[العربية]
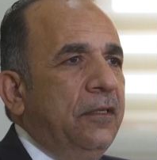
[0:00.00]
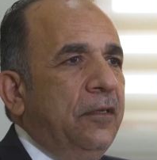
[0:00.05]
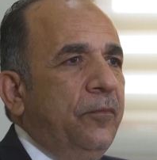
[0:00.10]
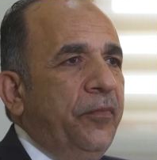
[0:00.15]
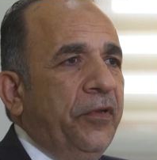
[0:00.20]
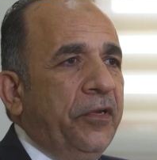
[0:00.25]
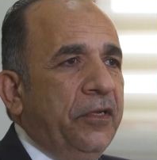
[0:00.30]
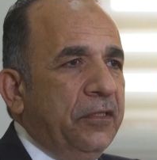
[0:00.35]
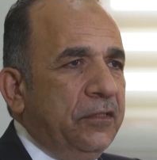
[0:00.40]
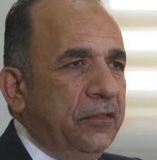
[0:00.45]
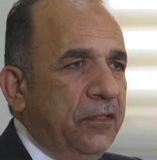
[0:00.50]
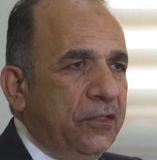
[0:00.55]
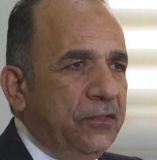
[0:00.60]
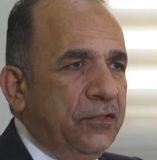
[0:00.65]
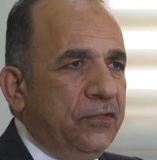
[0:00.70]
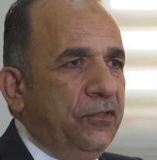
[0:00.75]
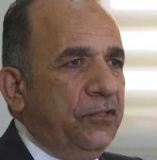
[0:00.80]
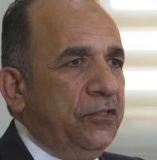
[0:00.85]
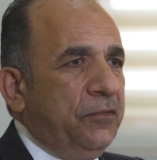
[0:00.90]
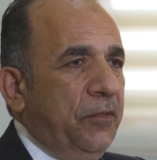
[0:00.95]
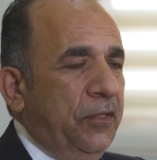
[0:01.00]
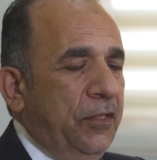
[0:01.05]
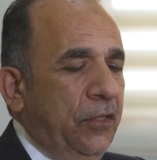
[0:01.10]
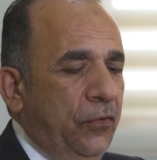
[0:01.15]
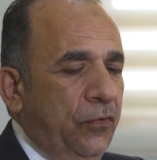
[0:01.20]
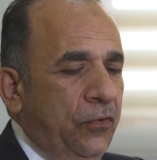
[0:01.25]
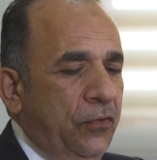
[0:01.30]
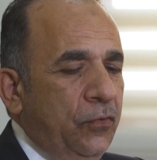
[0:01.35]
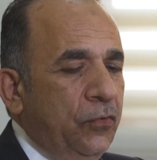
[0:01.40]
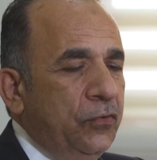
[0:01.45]
البيج اندستريز
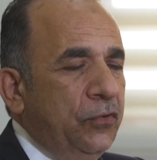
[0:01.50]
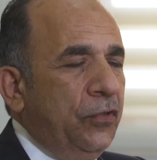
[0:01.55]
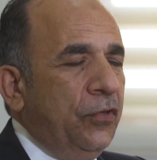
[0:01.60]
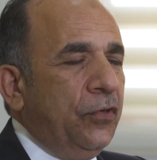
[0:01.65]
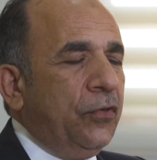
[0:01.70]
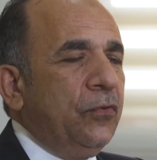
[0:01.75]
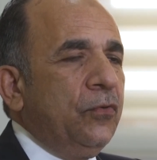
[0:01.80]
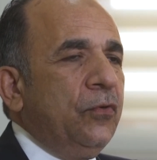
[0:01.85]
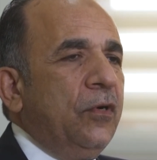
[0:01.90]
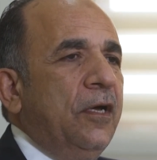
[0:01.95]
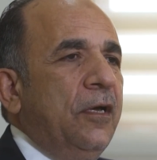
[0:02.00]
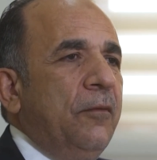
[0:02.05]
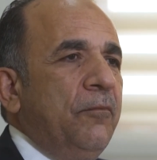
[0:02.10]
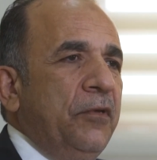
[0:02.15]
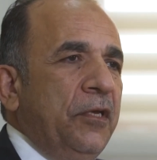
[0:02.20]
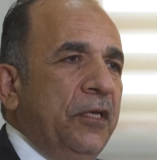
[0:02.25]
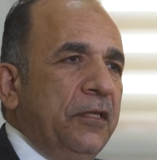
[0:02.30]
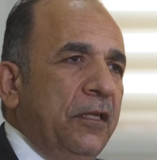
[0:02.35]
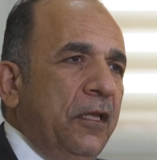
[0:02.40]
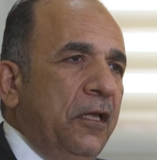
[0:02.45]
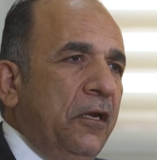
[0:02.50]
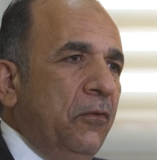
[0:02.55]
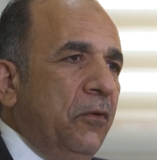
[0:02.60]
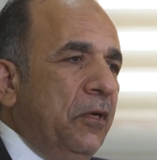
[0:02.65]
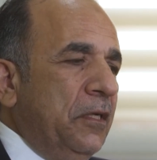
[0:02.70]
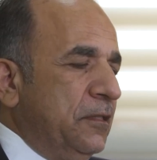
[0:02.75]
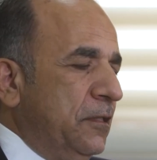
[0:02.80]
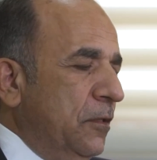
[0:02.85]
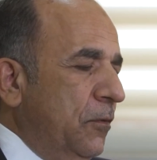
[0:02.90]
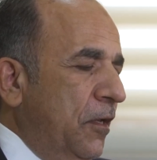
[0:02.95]
بداوا يدركوا اهميه
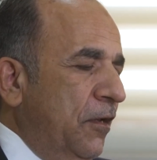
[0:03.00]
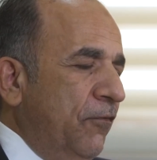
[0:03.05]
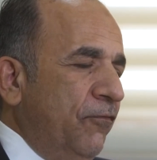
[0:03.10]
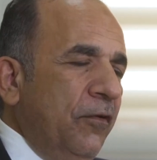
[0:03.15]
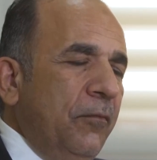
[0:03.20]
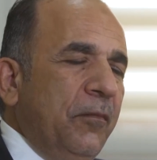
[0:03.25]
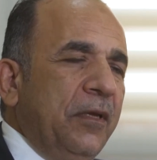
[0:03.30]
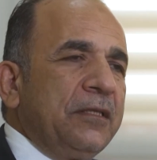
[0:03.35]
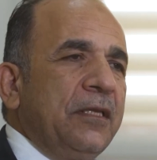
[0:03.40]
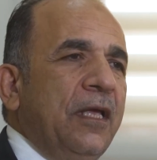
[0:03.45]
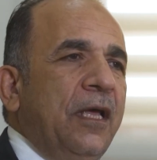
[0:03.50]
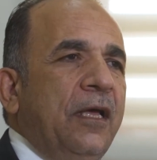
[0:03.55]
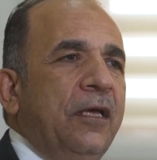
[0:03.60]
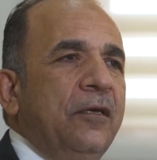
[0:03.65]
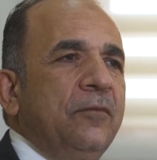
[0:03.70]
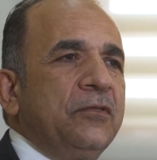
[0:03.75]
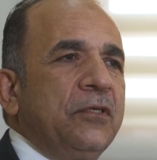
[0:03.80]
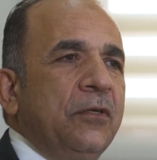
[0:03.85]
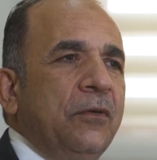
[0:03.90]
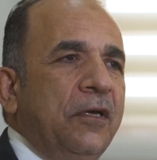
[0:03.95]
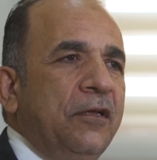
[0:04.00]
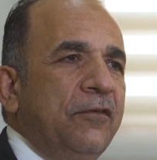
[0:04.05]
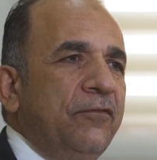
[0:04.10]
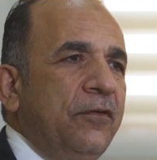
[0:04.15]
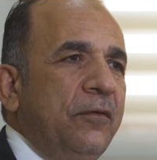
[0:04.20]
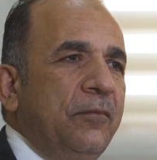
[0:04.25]
الالوان سواء في المطاعم سواء في